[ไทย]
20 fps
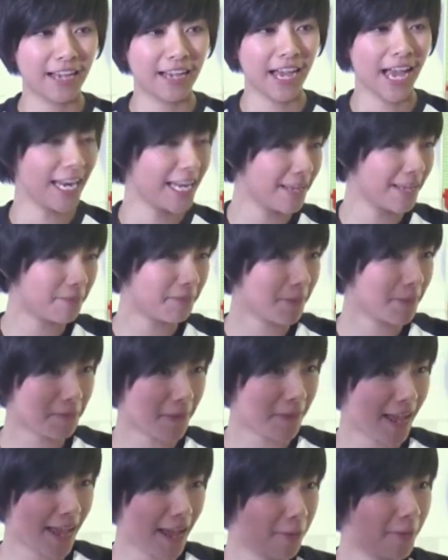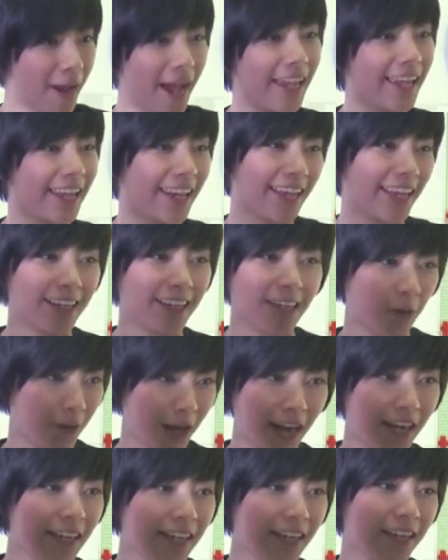อันนี้ไม่เป๊ะเอาใหม่อะไรเงี้ยเดี๋ยว
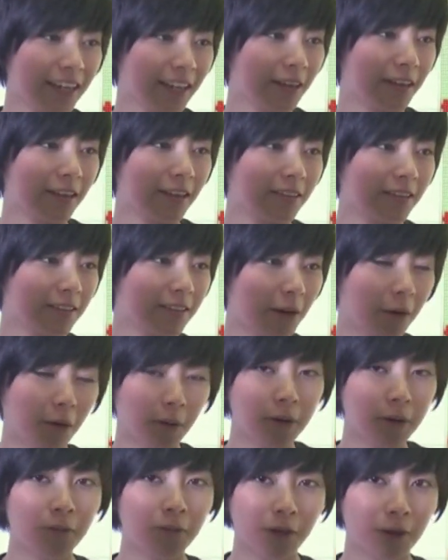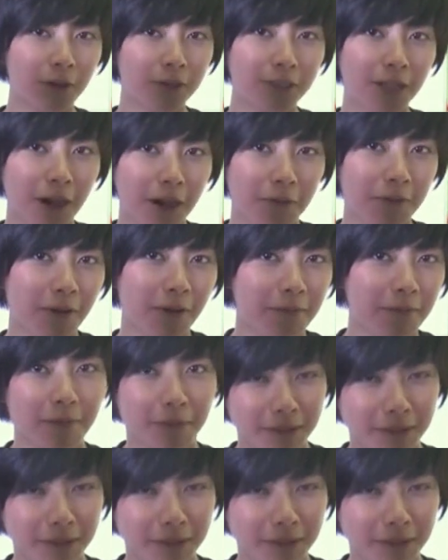นั้นเลยก็เราก็ไม่รู้ว่าเขาชอบความแบบ